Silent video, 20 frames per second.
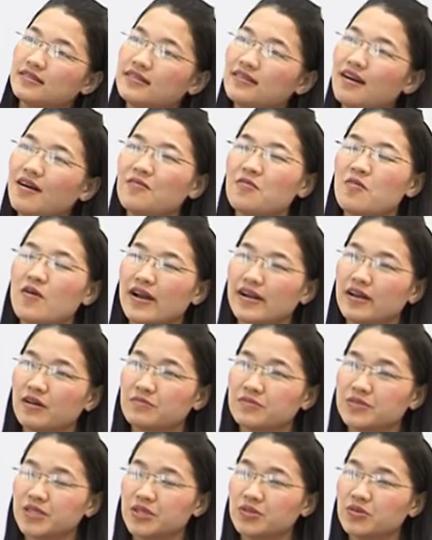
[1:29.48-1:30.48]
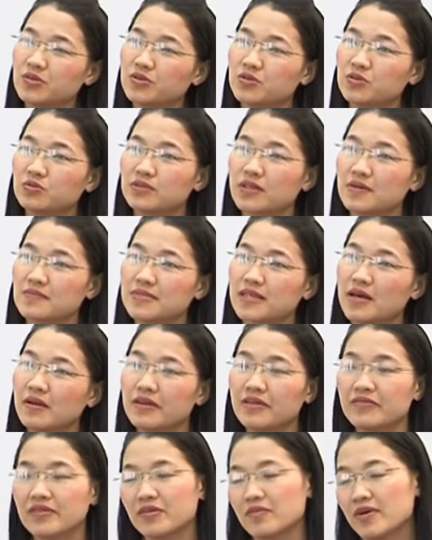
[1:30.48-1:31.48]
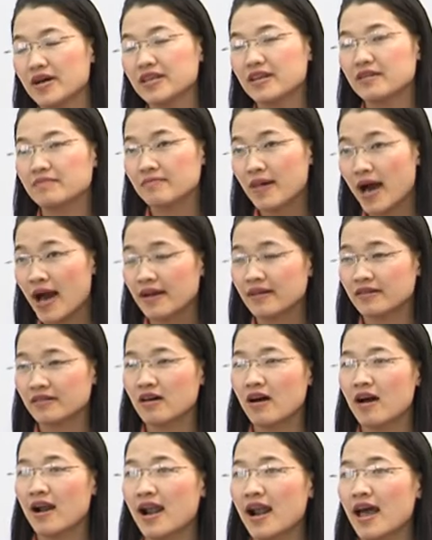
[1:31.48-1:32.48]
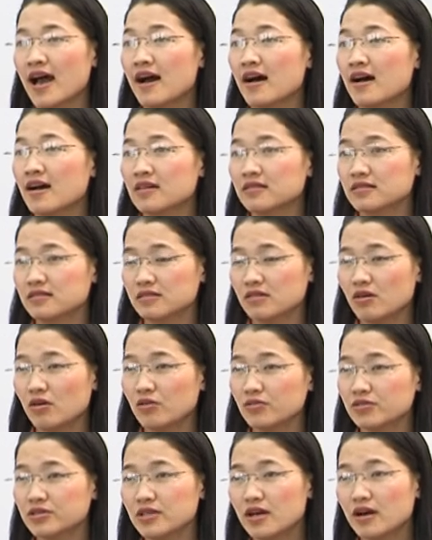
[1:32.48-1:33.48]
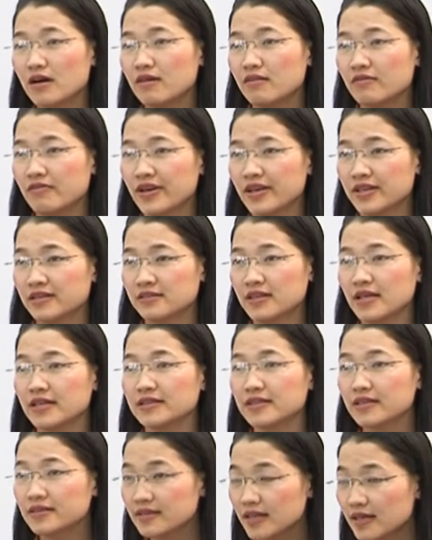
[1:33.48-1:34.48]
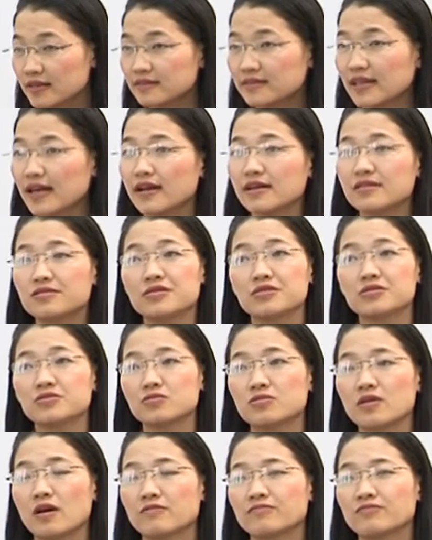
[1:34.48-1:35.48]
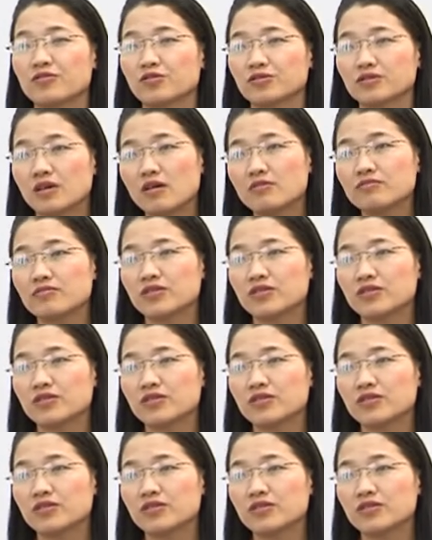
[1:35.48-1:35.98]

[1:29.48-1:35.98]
Thưa ông, hoạt động chính của Trung tâm Giao lưu Văn hóa Nhật Bản đó là sự hỗ trợ về dạy tiếng Nhật tại các trường trung học phổ thông